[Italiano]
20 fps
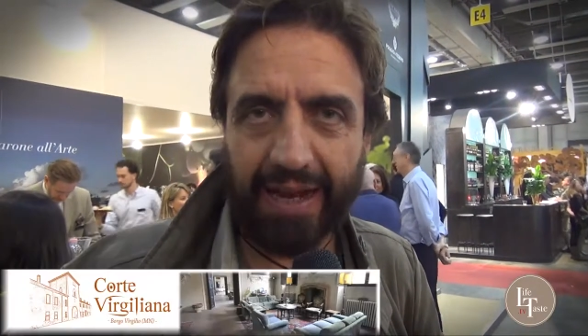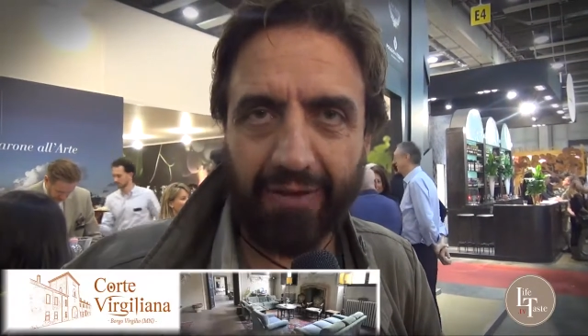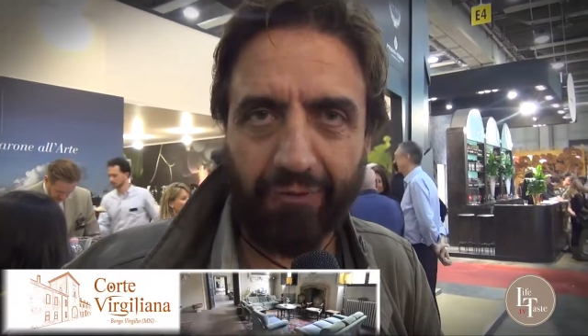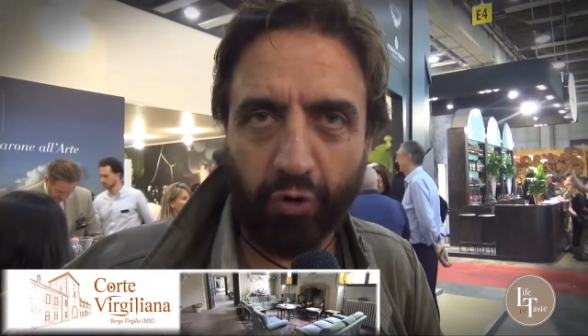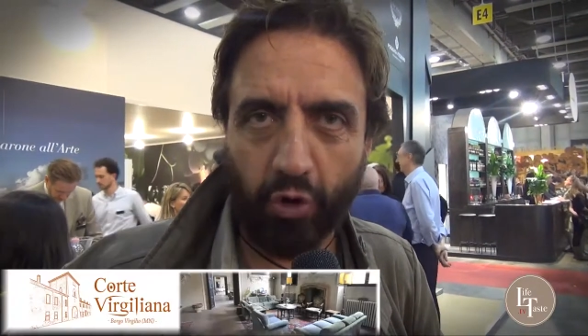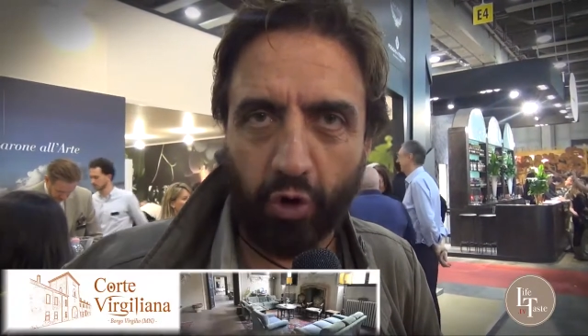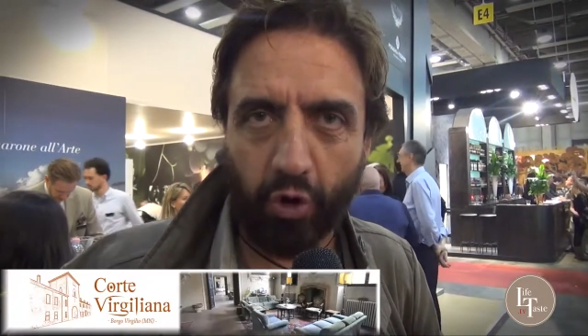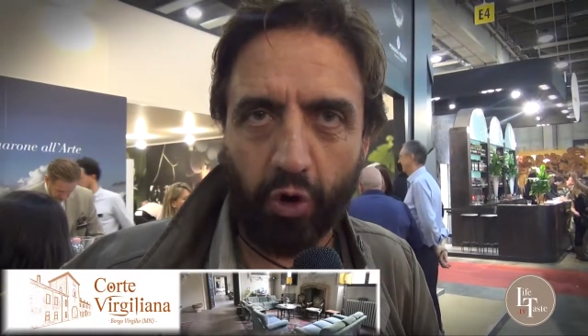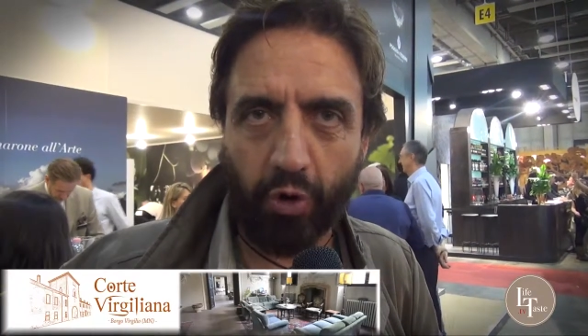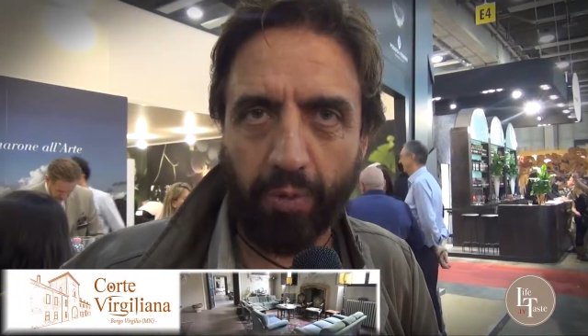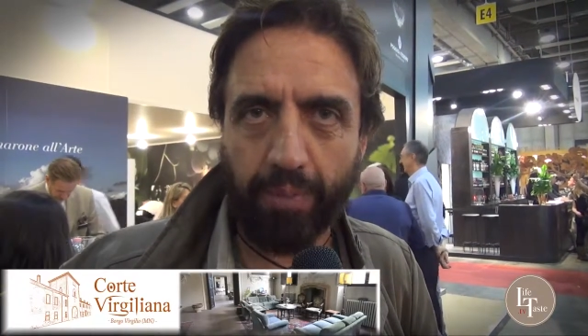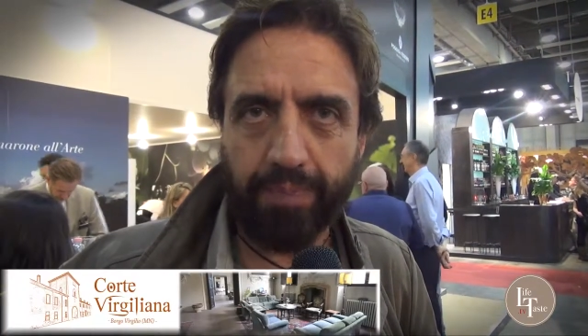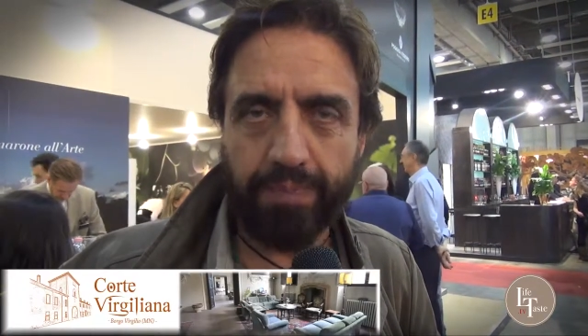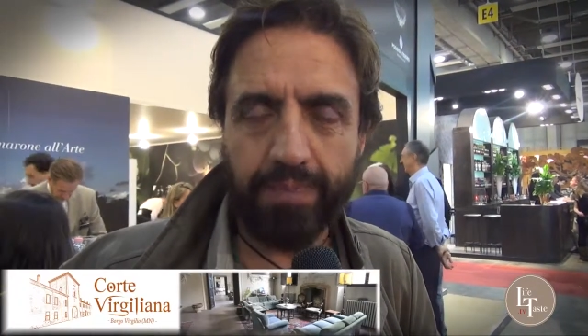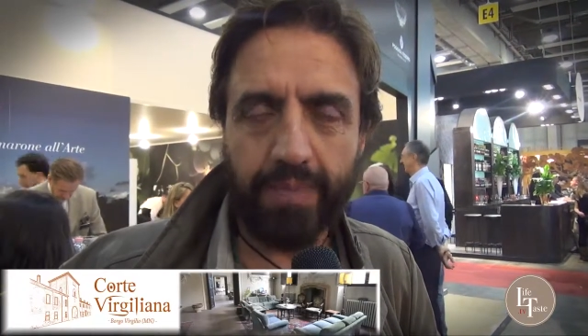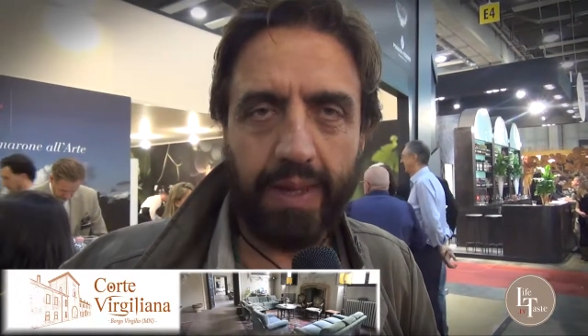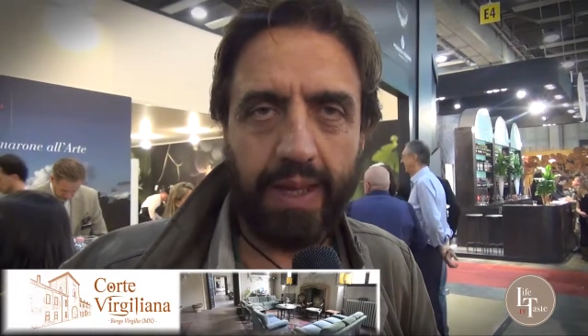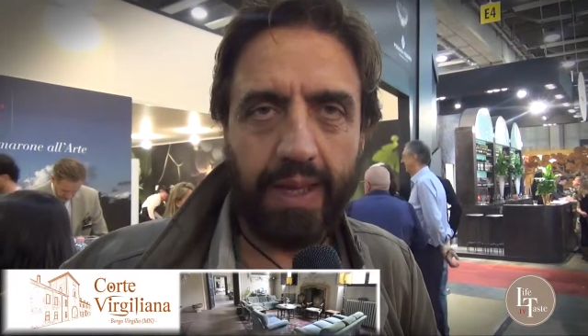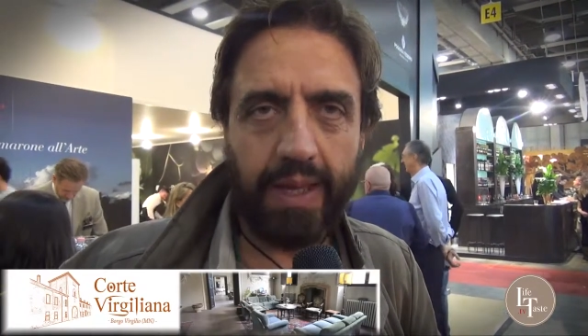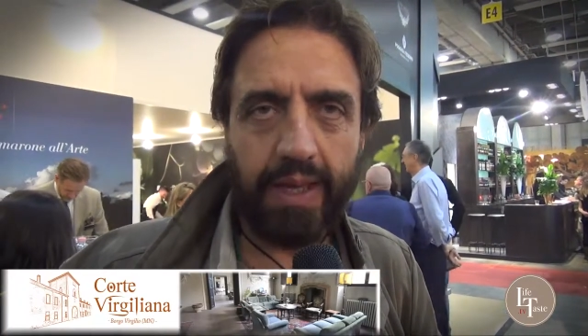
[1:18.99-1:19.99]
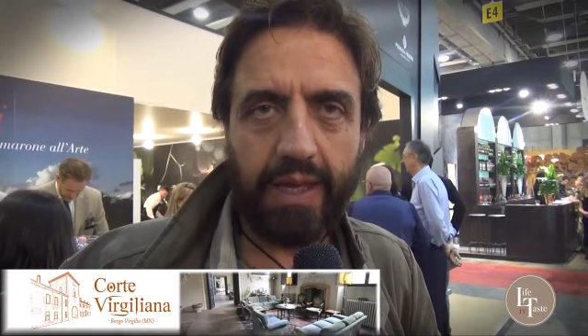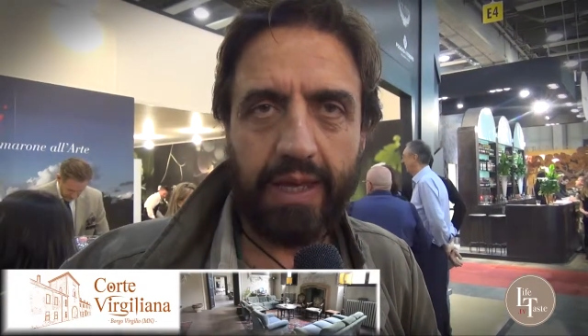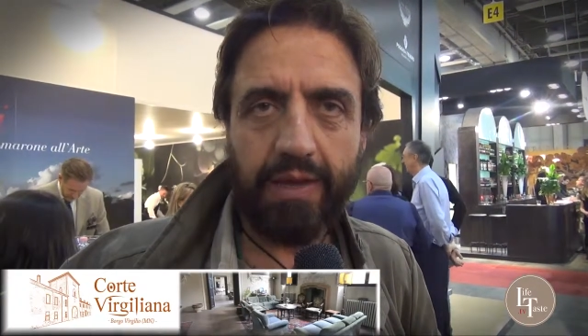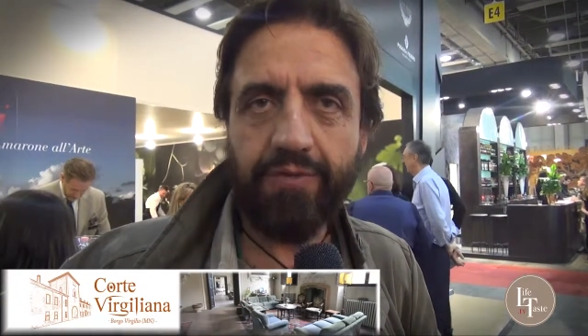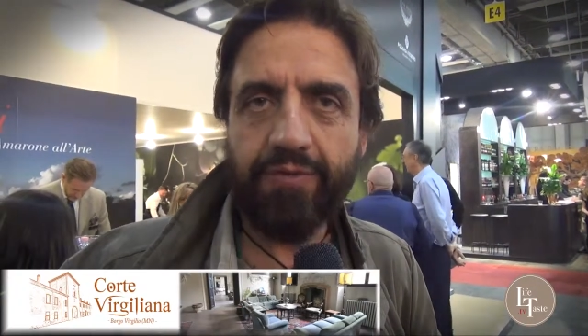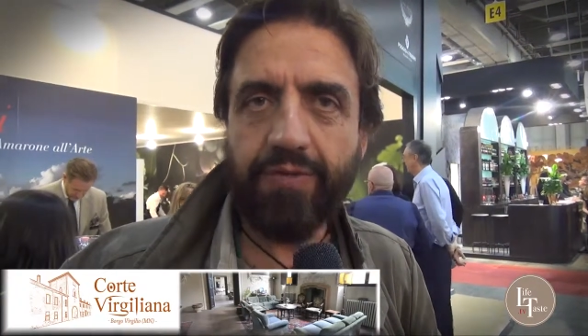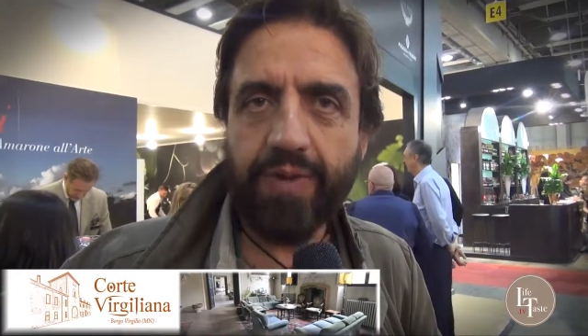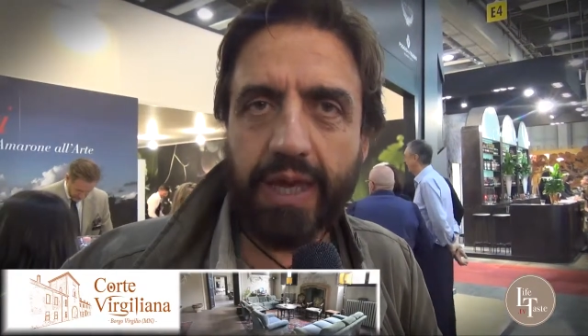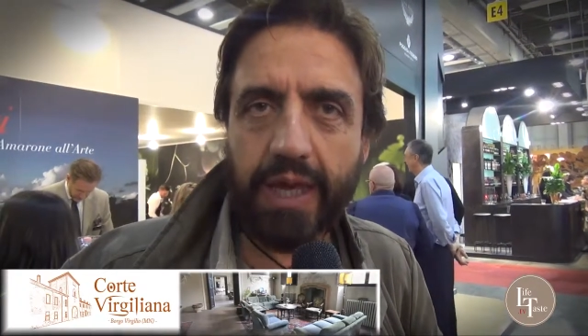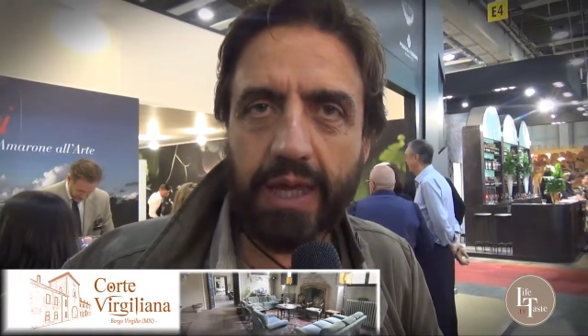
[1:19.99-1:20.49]
lavoro
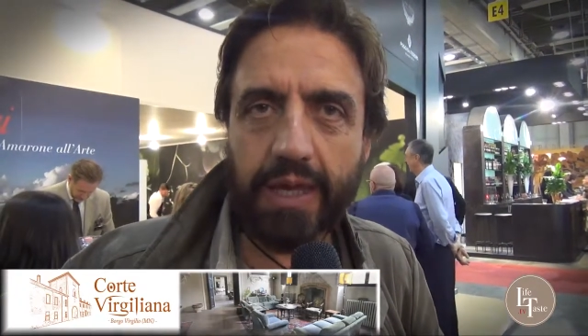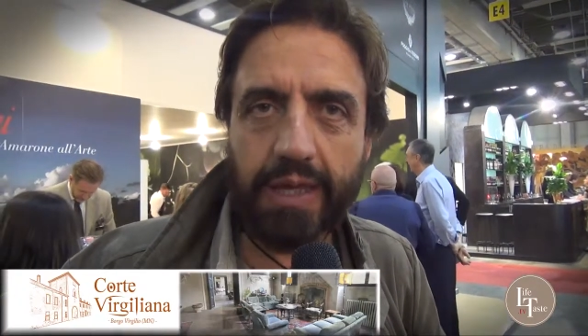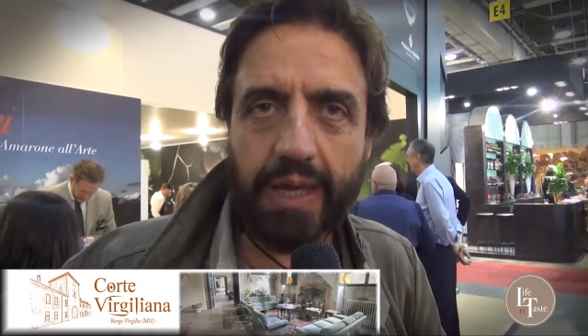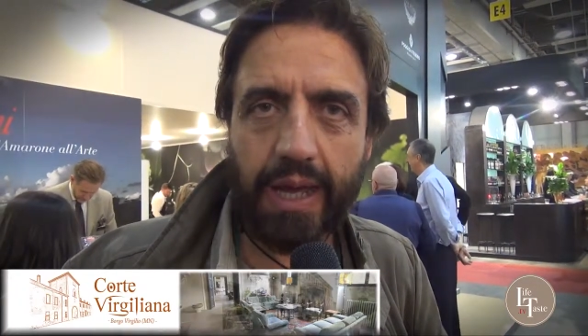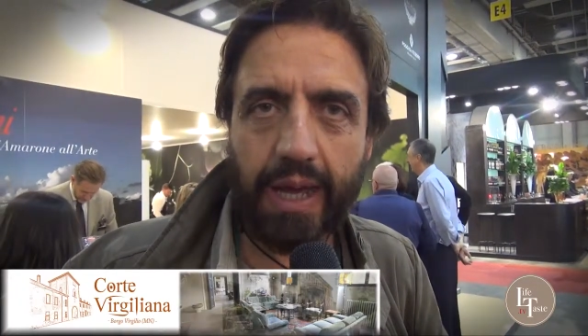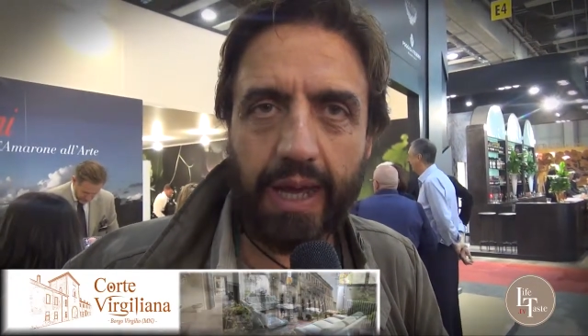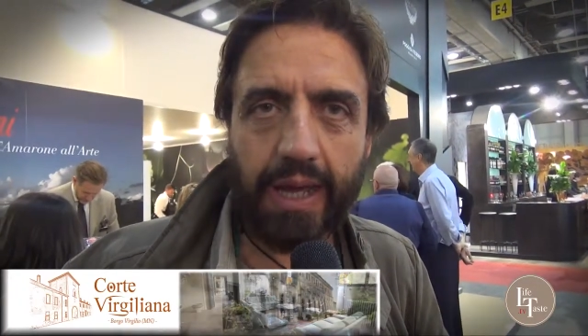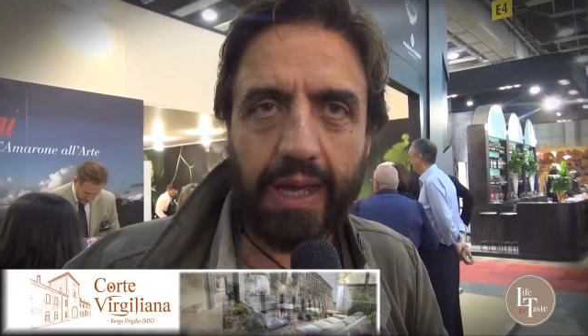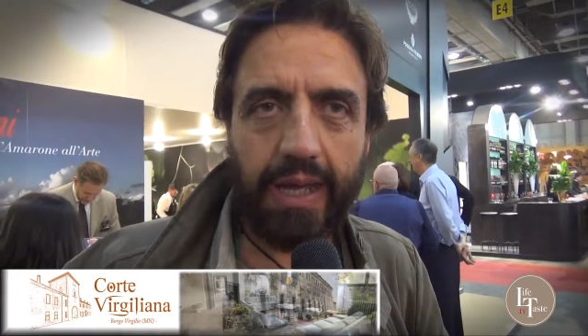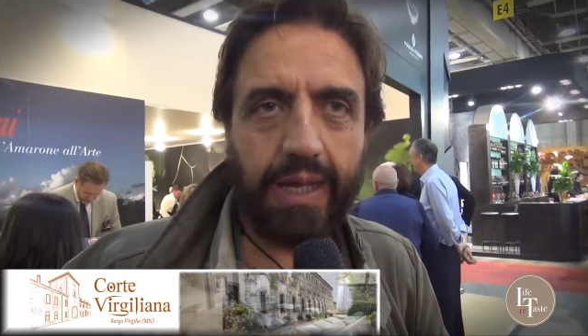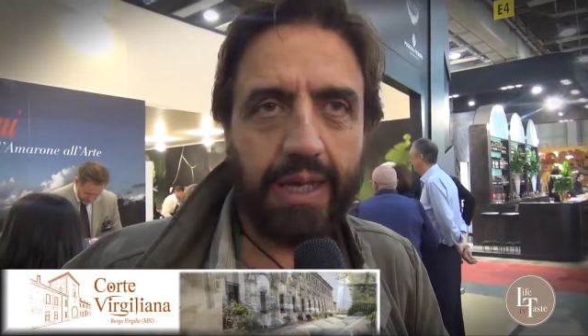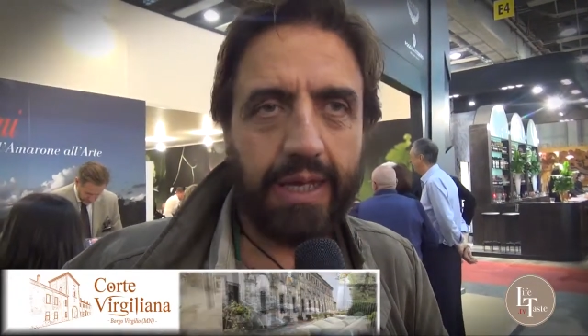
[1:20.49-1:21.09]
in vigna,